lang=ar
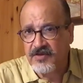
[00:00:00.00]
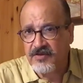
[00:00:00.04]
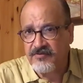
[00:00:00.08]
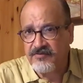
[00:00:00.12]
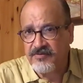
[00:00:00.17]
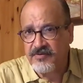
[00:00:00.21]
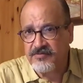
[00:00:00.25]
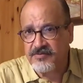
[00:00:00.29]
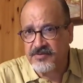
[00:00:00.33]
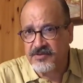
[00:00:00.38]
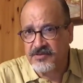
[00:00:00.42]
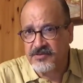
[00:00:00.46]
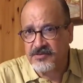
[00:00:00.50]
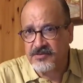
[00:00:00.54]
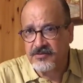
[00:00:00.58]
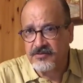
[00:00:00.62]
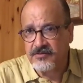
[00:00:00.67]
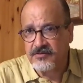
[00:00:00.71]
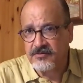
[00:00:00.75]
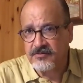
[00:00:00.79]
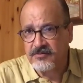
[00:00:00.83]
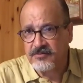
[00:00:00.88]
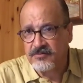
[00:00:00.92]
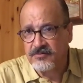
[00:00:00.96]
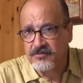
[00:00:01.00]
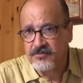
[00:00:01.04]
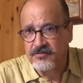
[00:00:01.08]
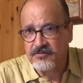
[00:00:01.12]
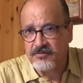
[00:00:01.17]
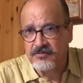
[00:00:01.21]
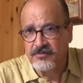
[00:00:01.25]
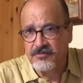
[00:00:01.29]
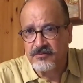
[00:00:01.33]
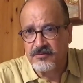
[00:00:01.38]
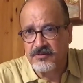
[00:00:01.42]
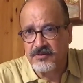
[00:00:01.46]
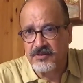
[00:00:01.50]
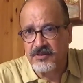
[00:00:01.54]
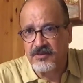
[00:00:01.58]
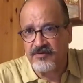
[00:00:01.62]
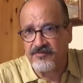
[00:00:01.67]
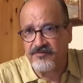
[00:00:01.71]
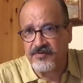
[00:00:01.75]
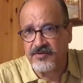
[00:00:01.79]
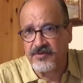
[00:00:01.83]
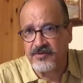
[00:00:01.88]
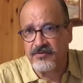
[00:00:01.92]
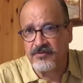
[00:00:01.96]
فين مشات ديك
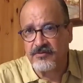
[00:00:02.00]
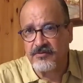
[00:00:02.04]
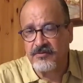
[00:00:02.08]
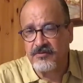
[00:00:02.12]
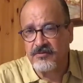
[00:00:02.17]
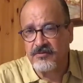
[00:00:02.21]
الفيديو